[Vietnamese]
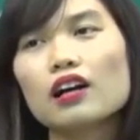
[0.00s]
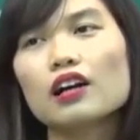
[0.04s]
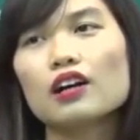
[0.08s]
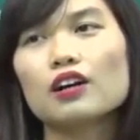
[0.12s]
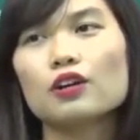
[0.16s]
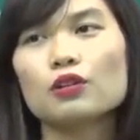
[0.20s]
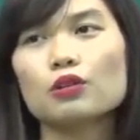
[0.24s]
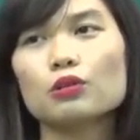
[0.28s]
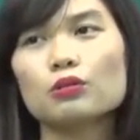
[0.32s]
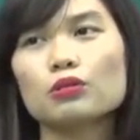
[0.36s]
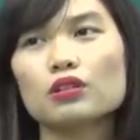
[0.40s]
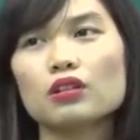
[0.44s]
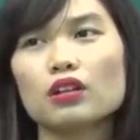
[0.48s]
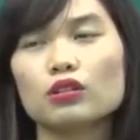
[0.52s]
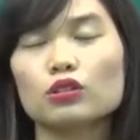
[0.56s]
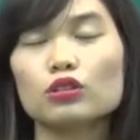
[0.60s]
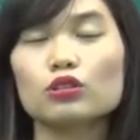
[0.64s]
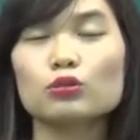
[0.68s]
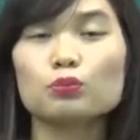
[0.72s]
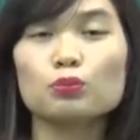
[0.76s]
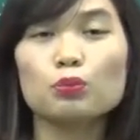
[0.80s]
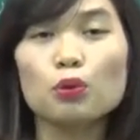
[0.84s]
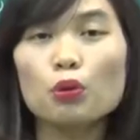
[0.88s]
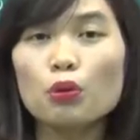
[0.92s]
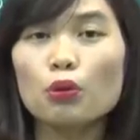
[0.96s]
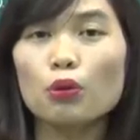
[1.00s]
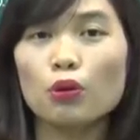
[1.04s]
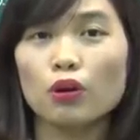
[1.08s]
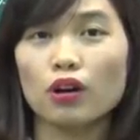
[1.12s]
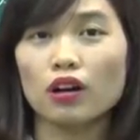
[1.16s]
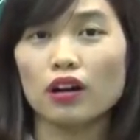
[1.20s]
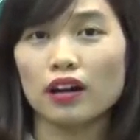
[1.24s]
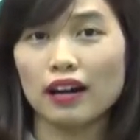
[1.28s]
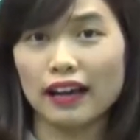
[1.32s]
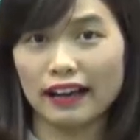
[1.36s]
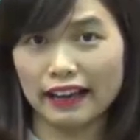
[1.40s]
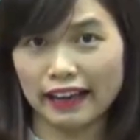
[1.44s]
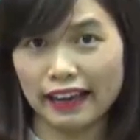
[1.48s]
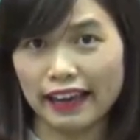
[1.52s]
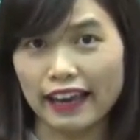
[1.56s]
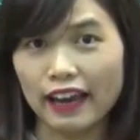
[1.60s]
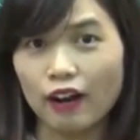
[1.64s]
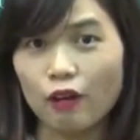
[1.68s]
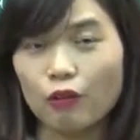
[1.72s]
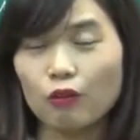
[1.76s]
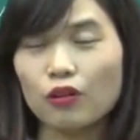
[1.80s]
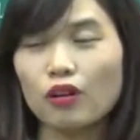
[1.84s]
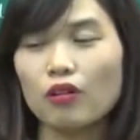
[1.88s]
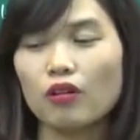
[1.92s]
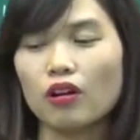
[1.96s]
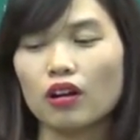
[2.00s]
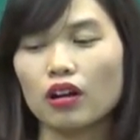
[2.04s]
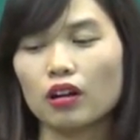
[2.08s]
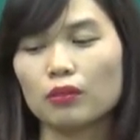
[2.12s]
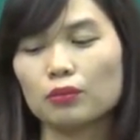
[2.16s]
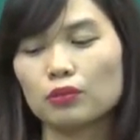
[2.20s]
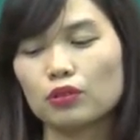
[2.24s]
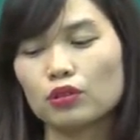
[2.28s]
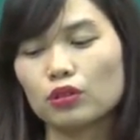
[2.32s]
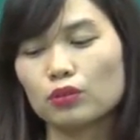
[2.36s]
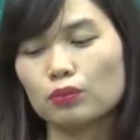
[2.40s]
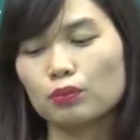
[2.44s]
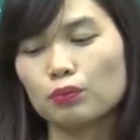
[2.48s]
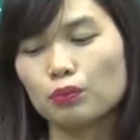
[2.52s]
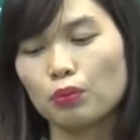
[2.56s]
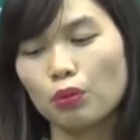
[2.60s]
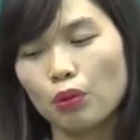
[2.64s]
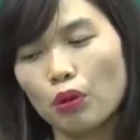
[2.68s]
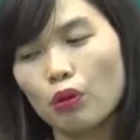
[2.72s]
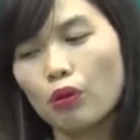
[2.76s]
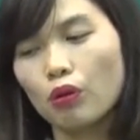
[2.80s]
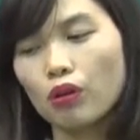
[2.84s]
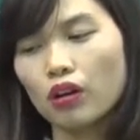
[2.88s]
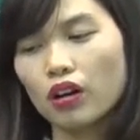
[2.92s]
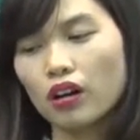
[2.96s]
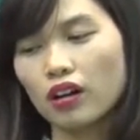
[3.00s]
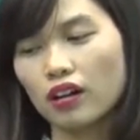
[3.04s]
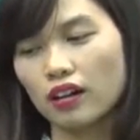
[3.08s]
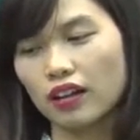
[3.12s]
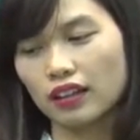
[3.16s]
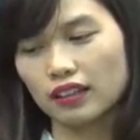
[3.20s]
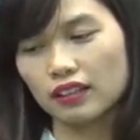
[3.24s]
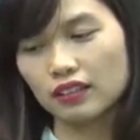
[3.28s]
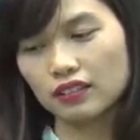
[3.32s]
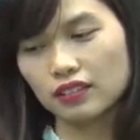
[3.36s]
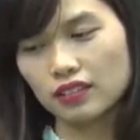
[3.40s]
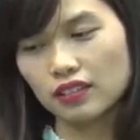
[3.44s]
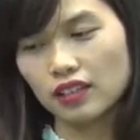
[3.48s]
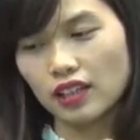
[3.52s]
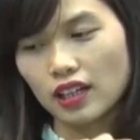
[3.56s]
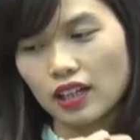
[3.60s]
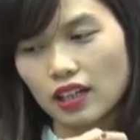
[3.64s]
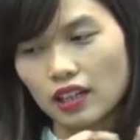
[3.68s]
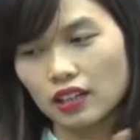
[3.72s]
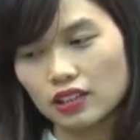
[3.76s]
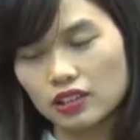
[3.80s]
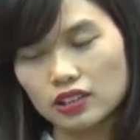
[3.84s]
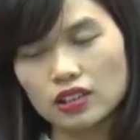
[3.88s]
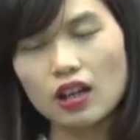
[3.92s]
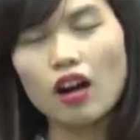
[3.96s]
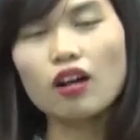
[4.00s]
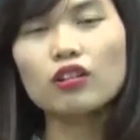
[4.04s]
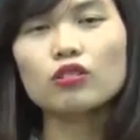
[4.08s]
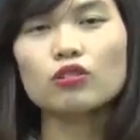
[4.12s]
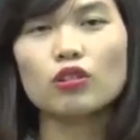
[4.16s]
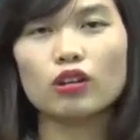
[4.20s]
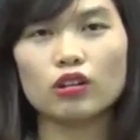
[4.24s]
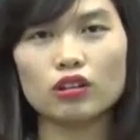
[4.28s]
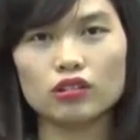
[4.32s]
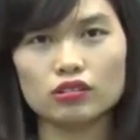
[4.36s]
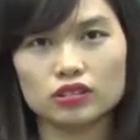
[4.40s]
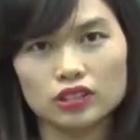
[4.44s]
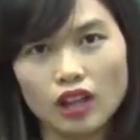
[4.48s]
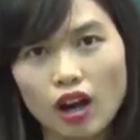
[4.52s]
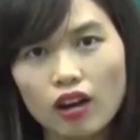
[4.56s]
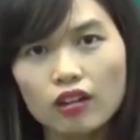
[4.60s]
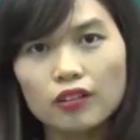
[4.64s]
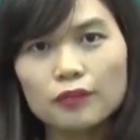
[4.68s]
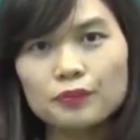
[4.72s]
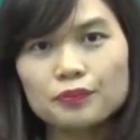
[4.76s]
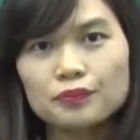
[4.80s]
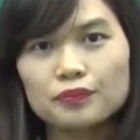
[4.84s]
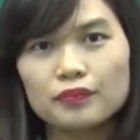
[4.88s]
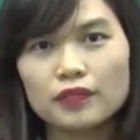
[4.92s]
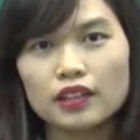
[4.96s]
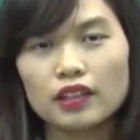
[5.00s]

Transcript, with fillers: ví dụ như là từ poor là nghèo, hoặc là từ poor là từ chót hoặc là rót.